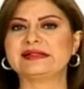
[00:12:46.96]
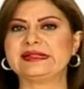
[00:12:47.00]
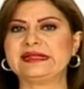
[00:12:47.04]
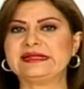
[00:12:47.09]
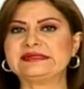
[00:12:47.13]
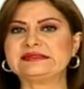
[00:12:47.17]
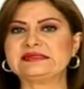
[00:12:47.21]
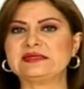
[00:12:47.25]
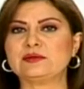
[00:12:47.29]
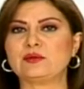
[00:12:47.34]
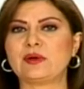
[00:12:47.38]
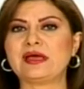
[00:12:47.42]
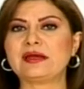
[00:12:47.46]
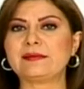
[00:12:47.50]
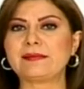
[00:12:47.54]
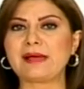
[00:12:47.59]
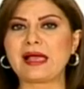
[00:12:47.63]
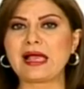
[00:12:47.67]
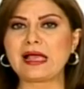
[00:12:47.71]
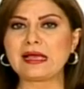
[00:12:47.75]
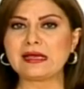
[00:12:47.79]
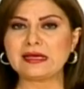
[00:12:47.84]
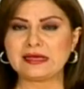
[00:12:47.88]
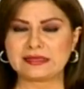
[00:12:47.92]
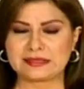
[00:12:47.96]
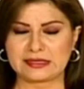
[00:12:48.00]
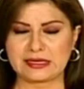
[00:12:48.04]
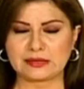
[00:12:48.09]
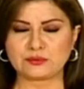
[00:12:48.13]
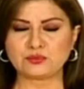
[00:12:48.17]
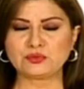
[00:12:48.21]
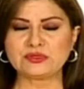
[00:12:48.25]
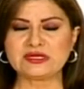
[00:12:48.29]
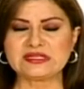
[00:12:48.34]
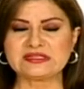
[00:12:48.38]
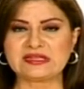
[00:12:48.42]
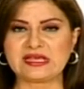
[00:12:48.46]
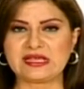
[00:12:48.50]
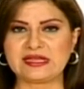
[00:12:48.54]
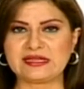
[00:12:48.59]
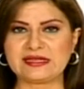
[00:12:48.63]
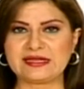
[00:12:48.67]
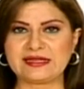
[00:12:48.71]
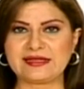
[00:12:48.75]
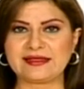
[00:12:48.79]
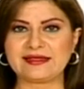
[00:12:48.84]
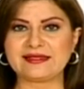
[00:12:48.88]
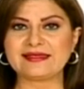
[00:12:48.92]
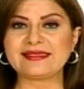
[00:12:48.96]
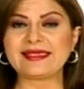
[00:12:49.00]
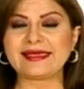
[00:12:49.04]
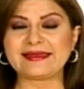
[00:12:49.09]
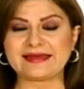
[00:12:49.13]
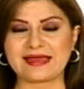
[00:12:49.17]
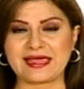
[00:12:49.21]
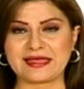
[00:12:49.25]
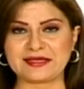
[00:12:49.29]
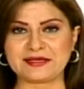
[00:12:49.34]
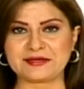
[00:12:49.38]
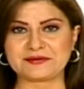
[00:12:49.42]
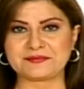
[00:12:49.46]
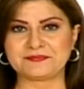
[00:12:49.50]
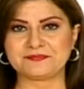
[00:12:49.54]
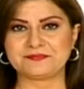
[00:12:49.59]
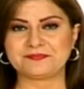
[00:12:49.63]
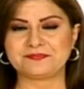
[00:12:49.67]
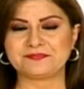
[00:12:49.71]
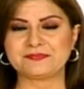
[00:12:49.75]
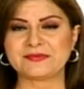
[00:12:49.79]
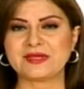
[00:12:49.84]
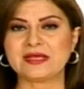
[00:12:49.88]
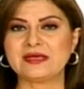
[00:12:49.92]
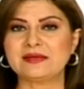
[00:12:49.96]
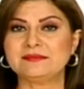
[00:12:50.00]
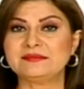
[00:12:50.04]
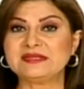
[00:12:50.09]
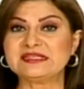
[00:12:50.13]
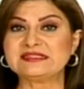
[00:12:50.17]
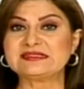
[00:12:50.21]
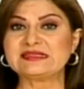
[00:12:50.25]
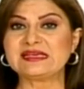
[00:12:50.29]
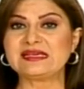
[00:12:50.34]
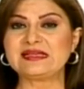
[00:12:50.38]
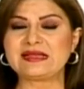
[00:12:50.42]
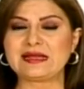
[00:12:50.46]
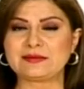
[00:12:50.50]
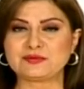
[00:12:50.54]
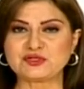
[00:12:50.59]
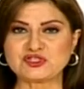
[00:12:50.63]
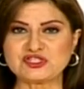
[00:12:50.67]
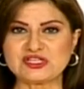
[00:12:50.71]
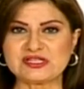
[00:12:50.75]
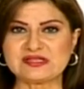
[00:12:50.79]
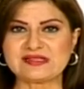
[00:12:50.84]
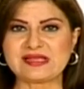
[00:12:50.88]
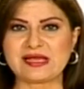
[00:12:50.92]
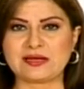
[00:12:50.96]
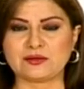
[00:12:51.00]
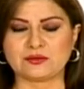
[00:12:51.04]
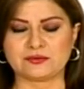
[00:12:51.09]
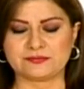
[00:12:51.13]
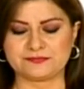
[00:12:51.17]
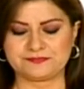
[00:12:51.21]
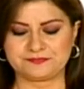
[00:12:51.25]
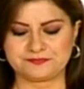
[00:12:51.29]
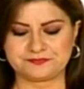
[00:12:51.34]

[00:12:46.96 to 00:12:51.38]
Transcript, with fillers: 3 و4 كانون الثاني يناير ننتقل لبرج الدلو